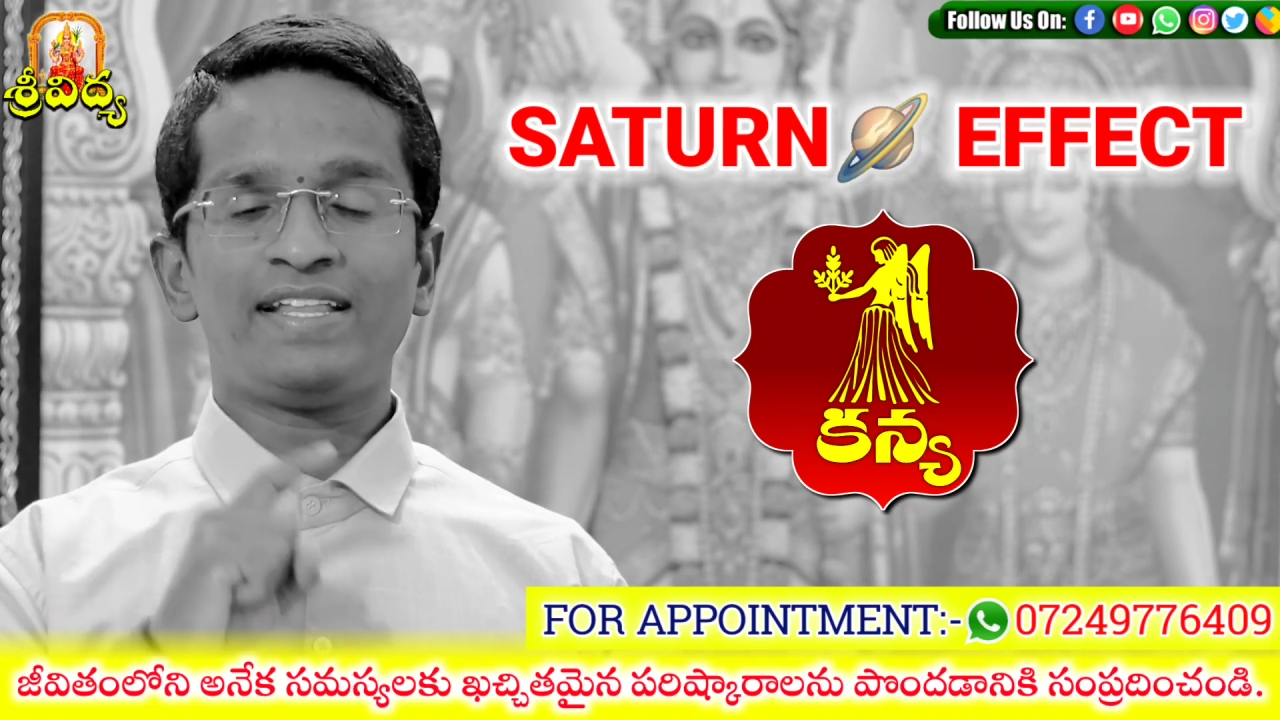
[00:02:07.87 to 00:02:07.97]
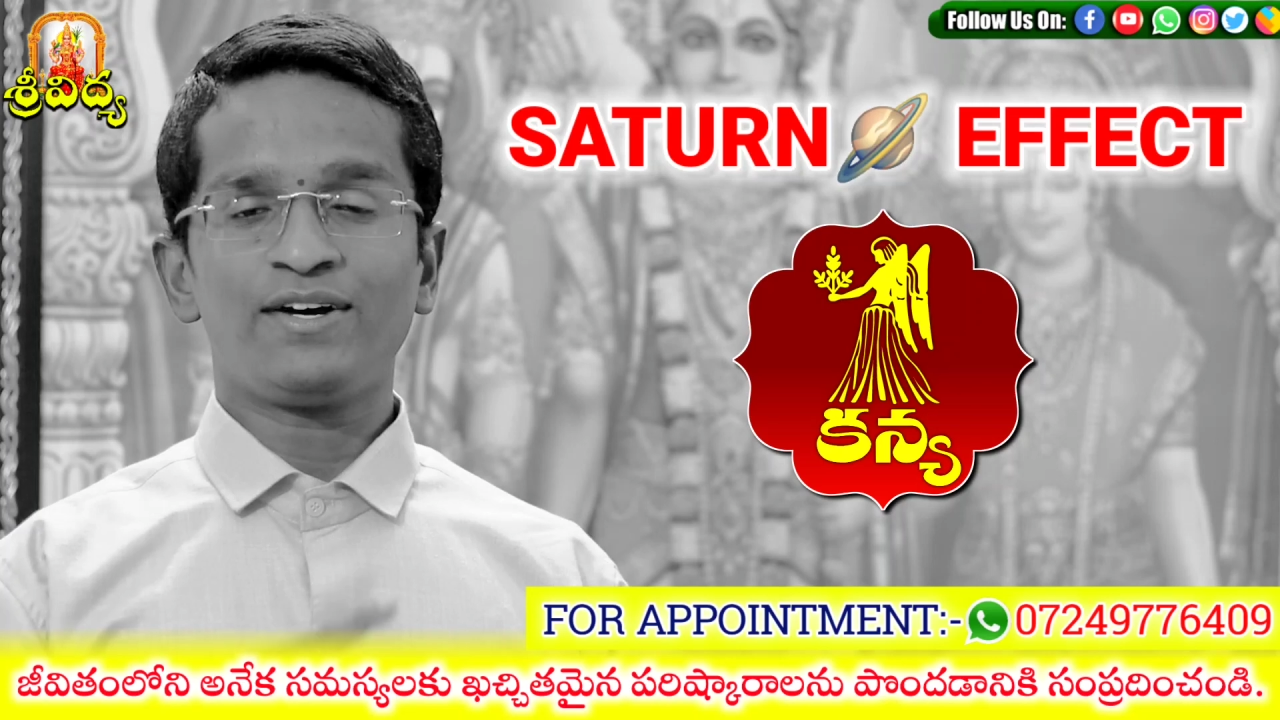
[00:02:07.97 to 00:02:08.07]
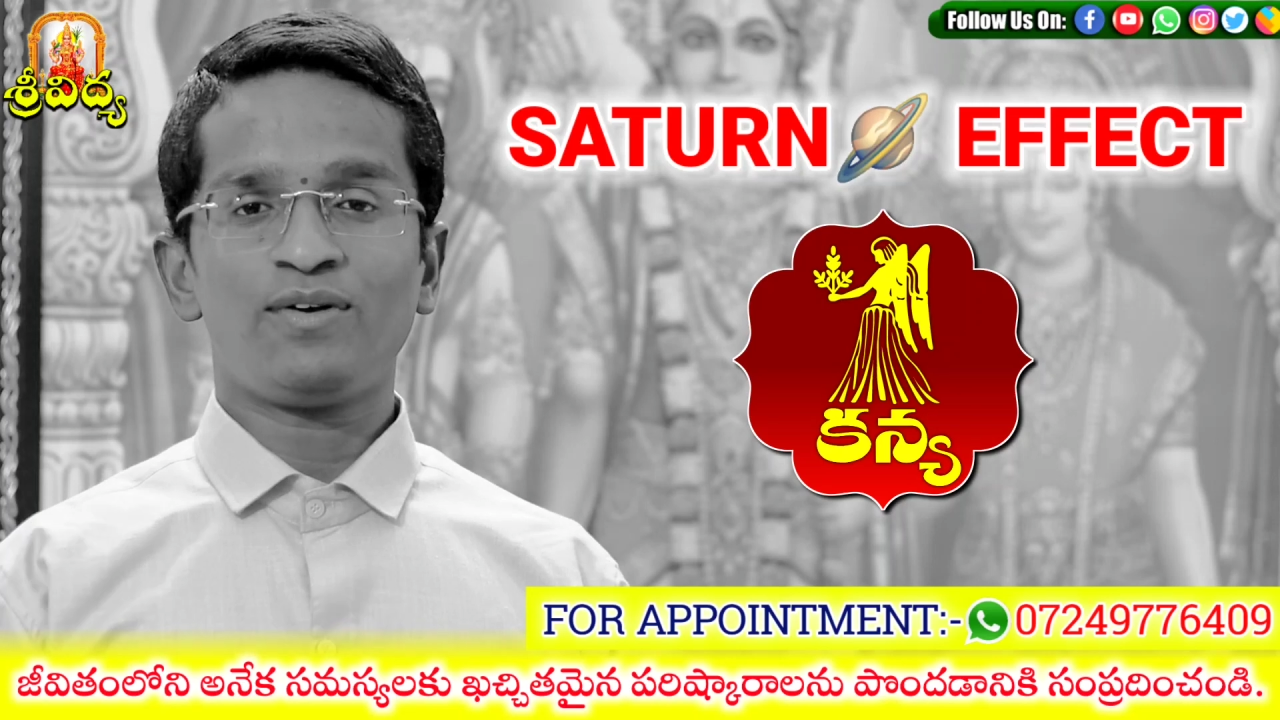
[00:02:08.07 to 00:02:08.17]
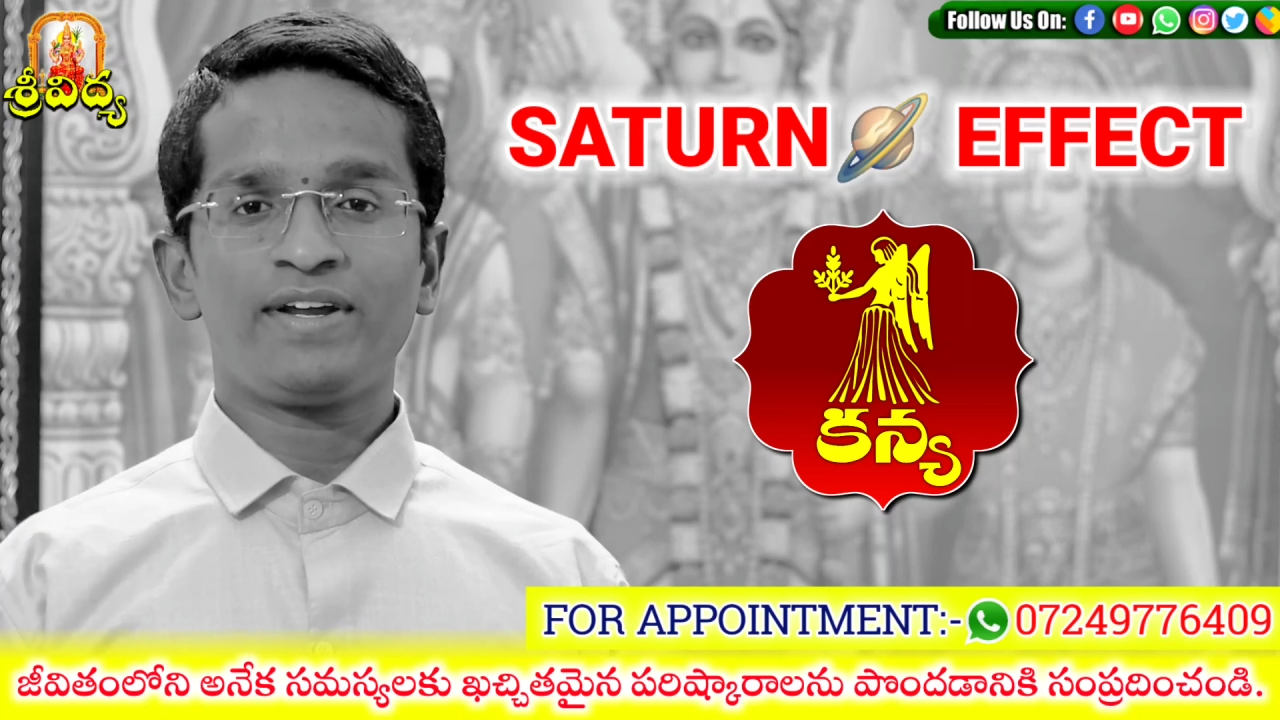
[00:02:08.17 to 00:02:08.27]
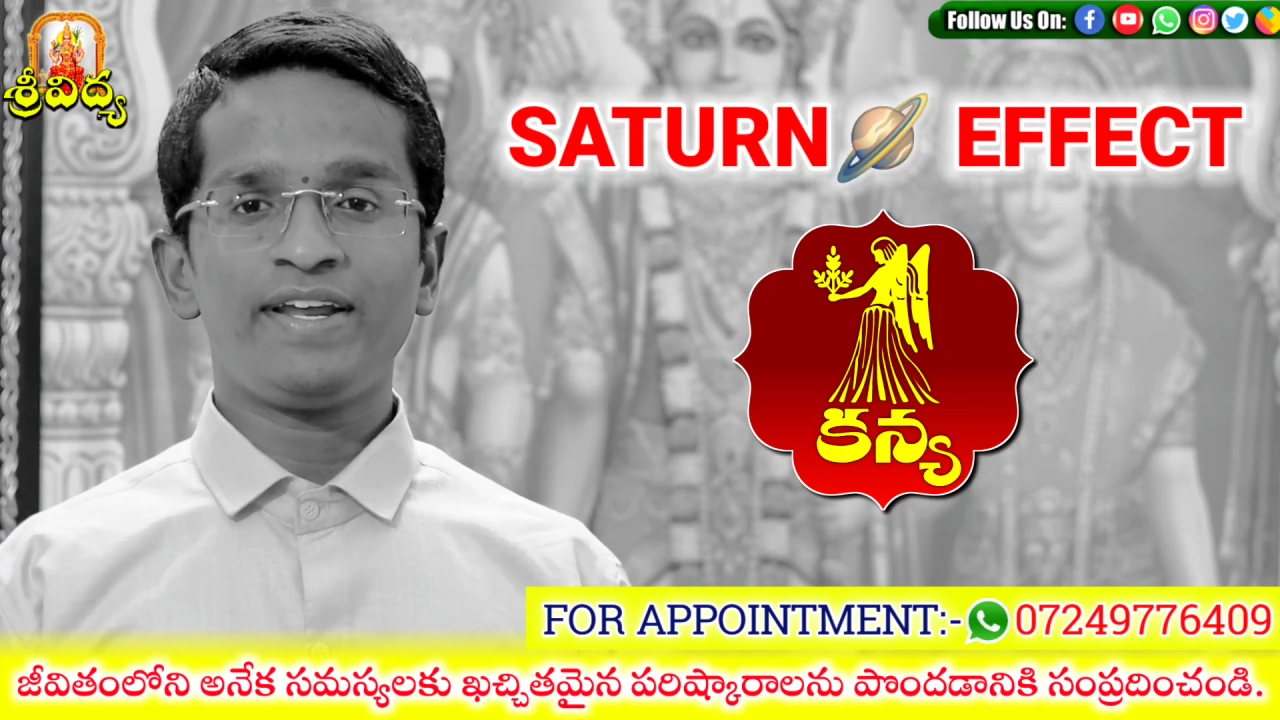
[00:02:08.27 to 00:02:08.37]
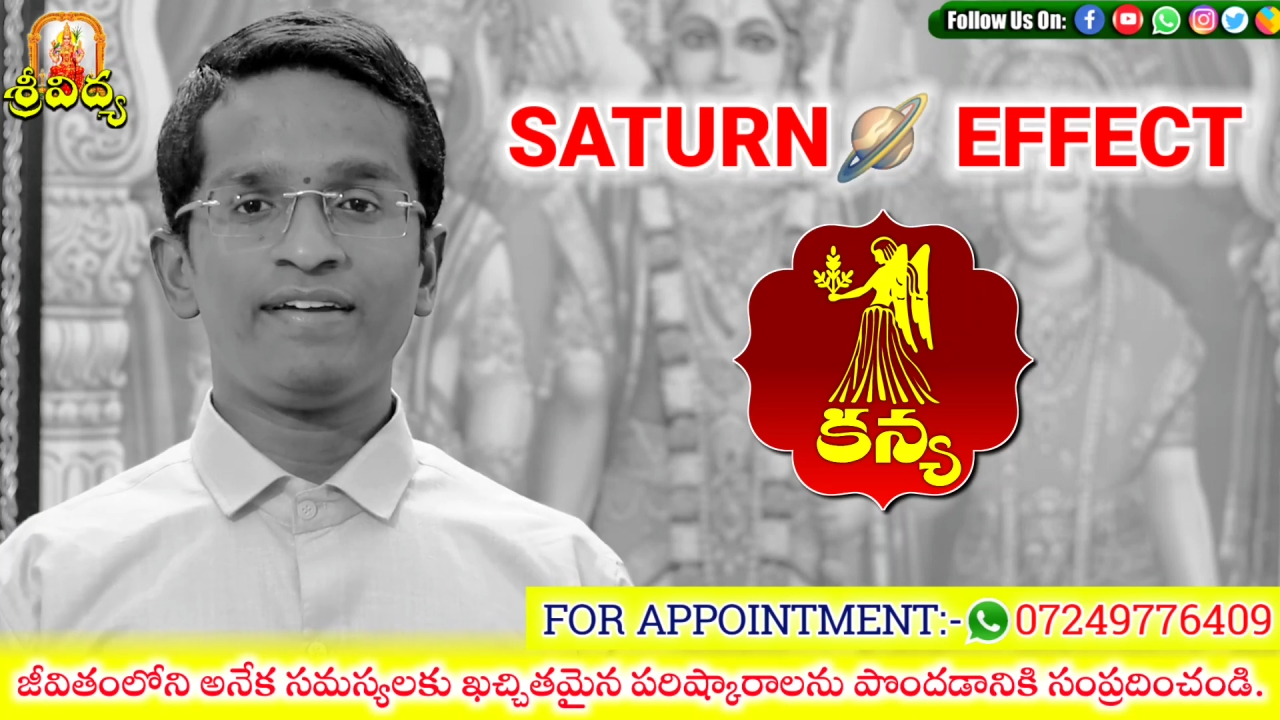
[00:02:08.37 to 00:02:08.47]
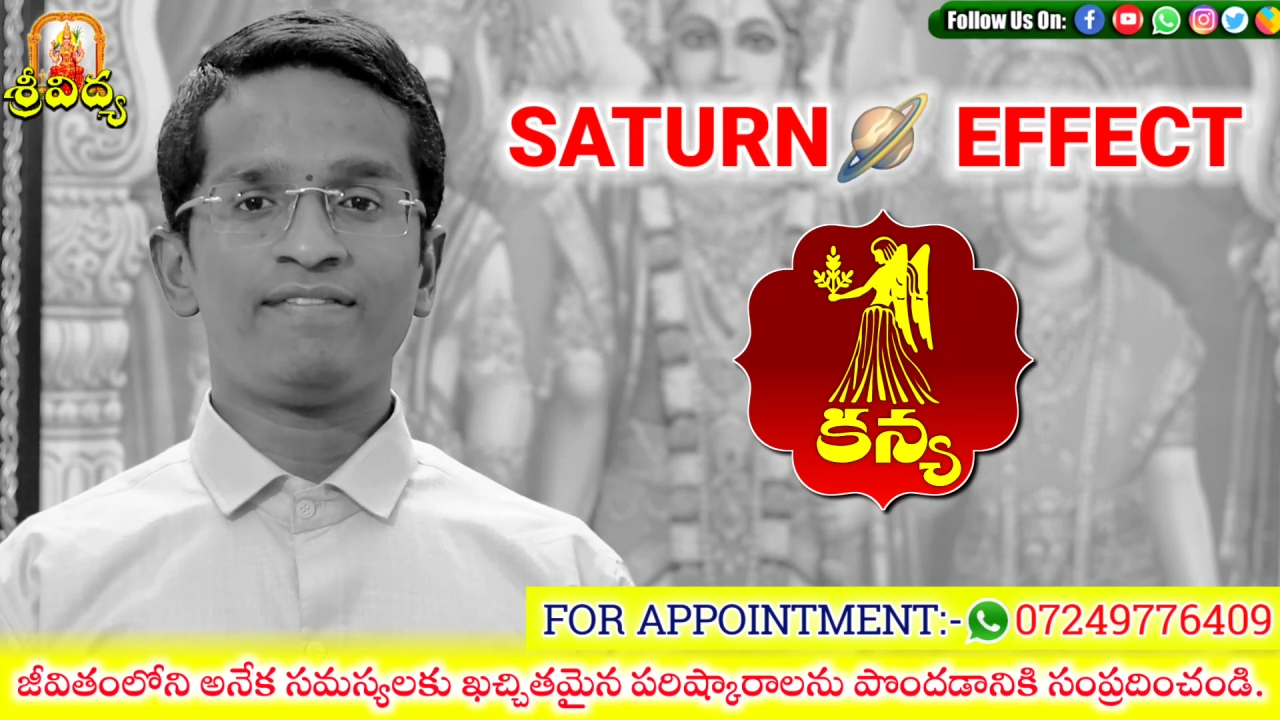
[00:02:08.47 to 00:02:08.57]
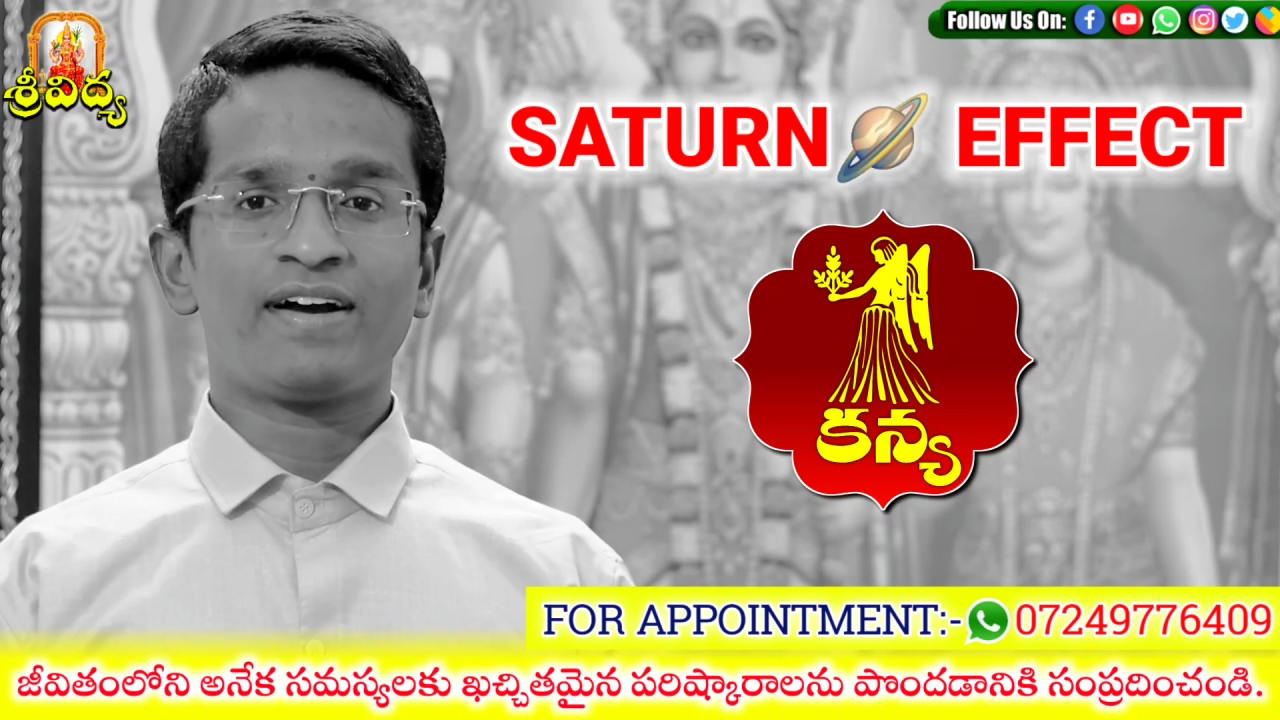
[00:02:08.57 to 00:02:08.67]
జాతకులకి